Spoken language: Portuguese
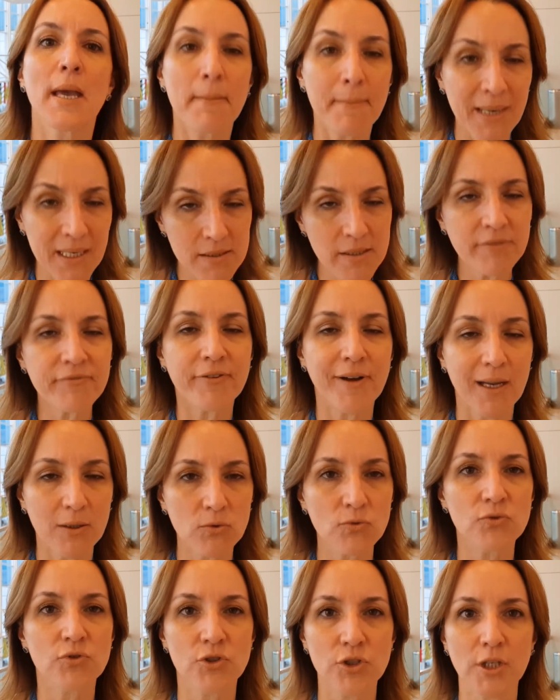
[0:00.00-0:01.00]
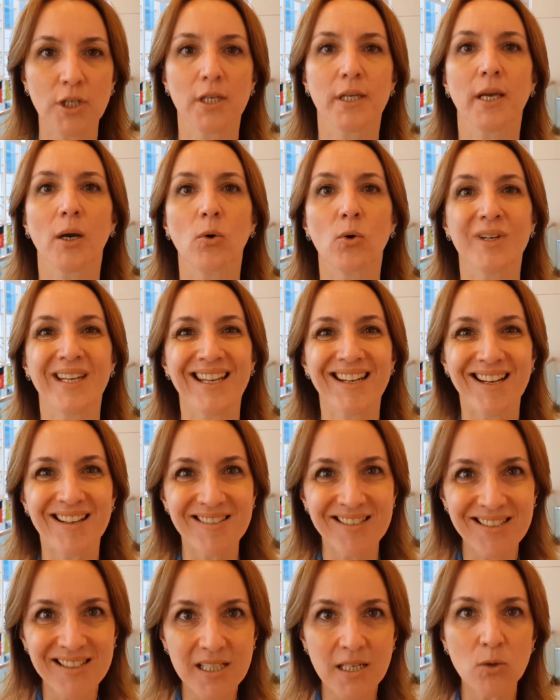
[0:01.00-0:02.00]
Mas é fato, sim, que a
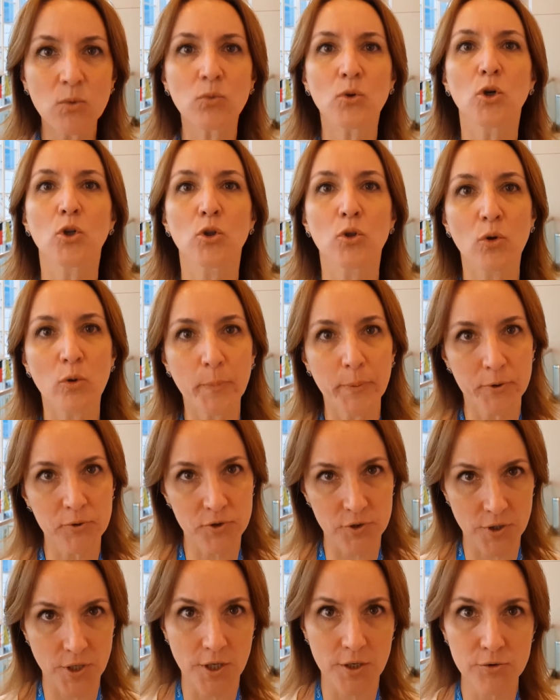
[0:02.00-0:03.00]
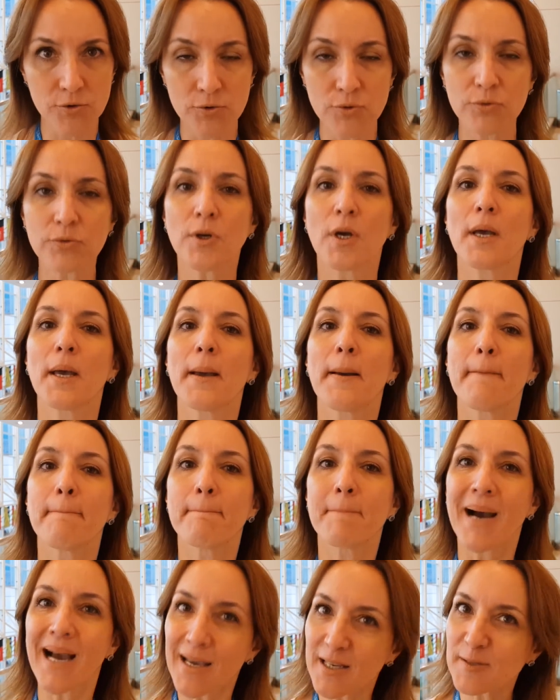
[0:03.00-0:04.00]
oneração do processo
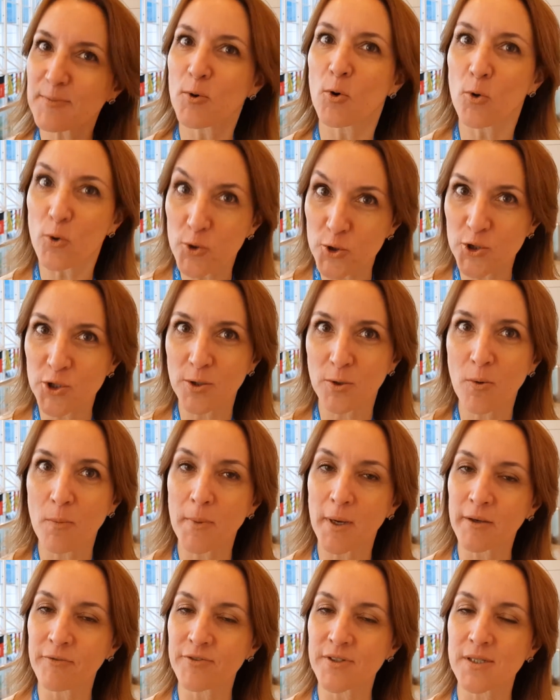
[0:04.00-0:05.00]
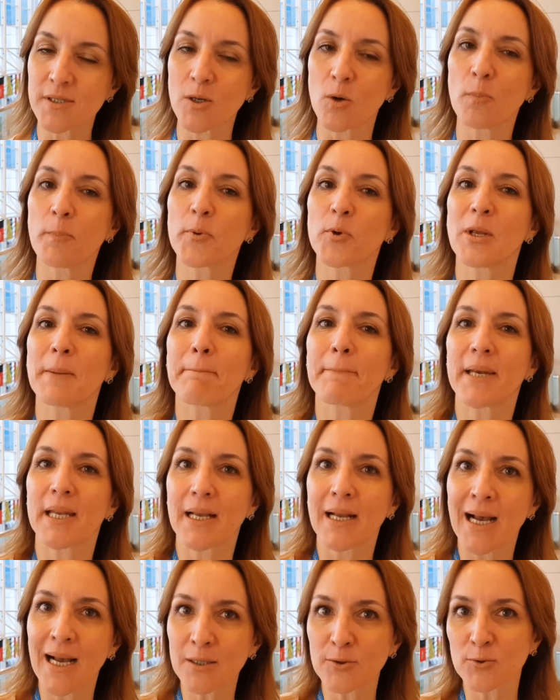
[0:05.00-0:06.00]
mais hoje com uma visão para o
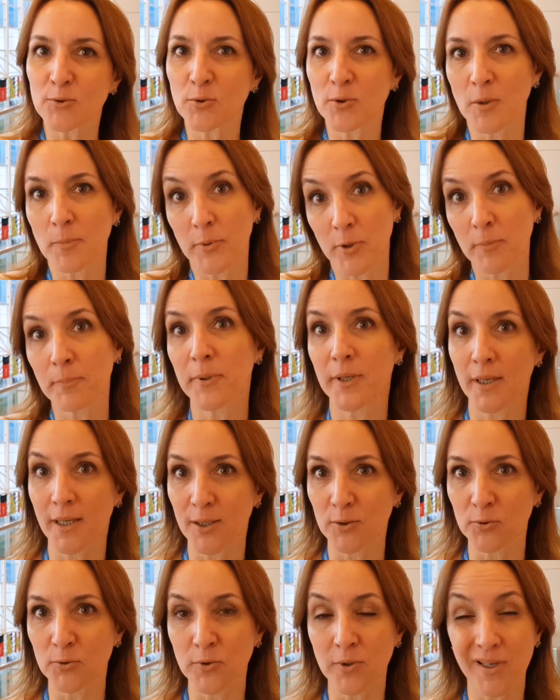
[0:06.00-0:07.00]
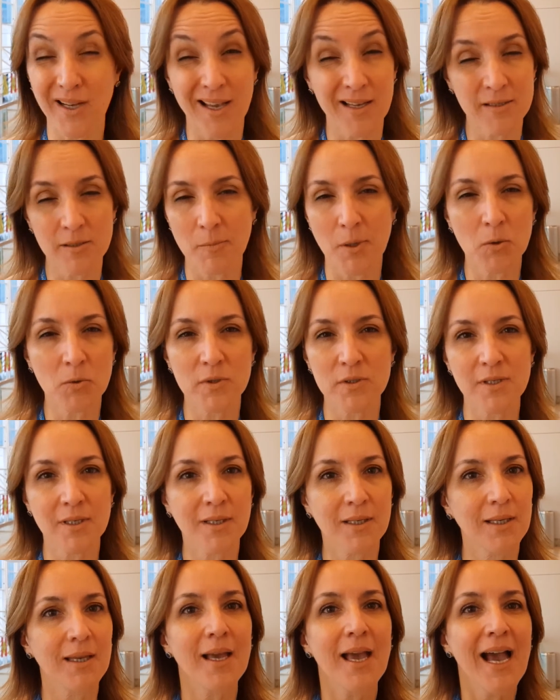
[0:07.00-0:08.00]
empregado do que para o empregador, essa é uma coisa
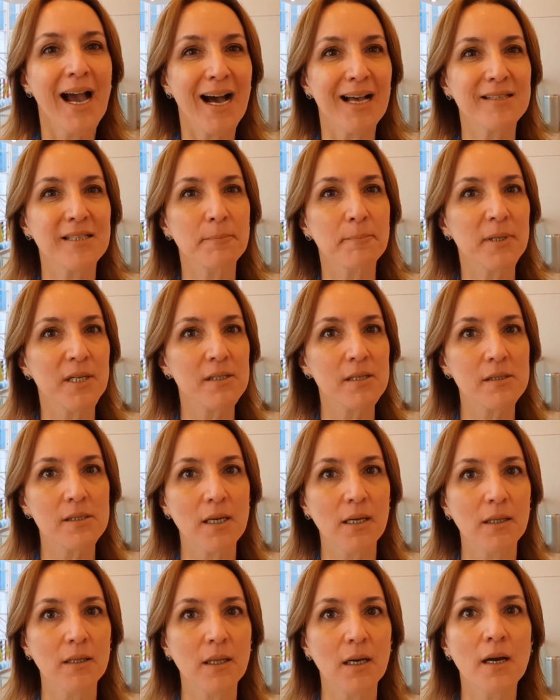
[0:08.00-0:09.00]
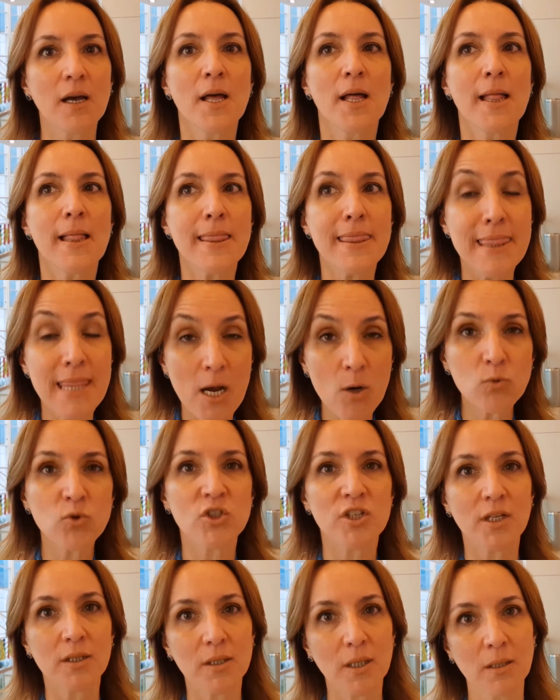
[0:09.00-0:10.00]
que as empresas ainda não
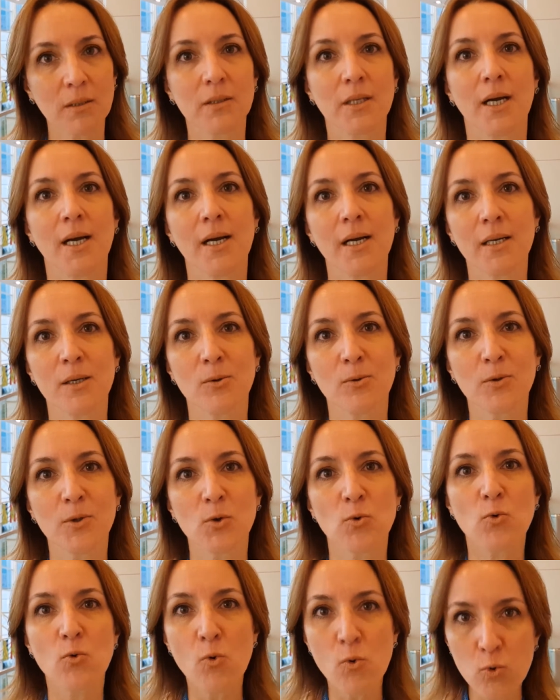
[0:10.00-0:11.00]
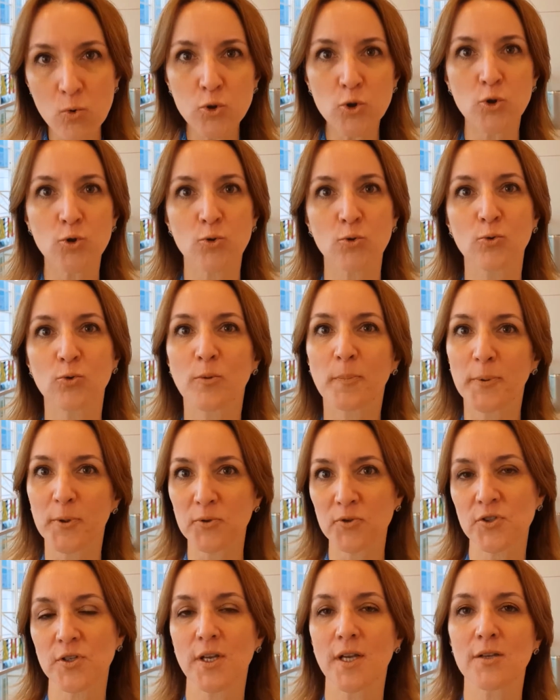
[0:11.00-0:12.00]
se atentaram, que o custo do
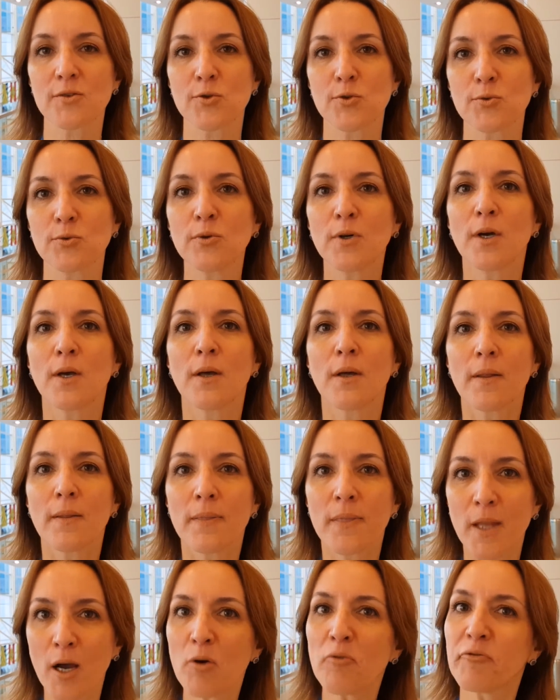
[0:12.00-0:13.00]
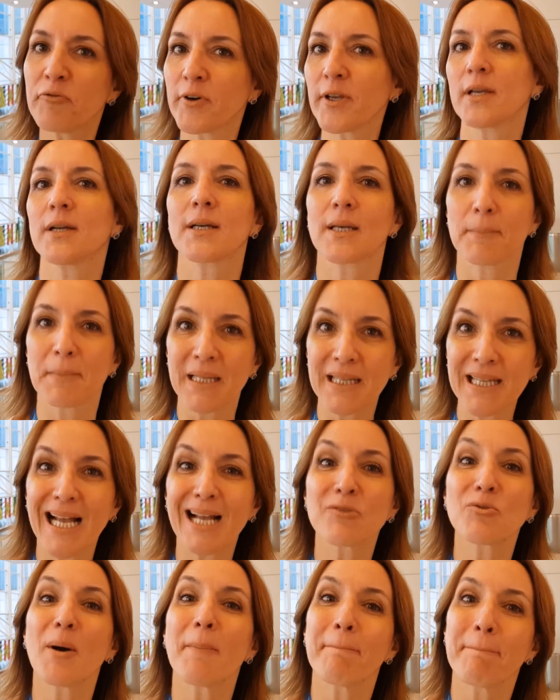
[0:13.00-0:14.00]
processo não foi
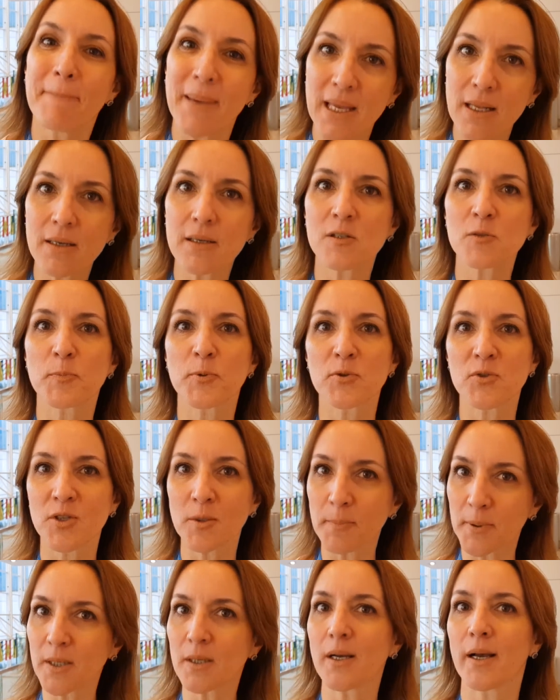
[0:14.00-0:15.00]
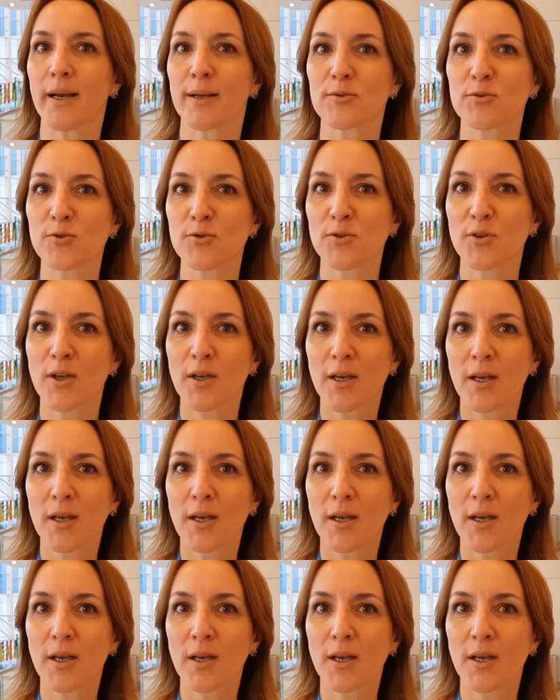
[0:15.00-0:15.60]
incrementado apenas para os empregados.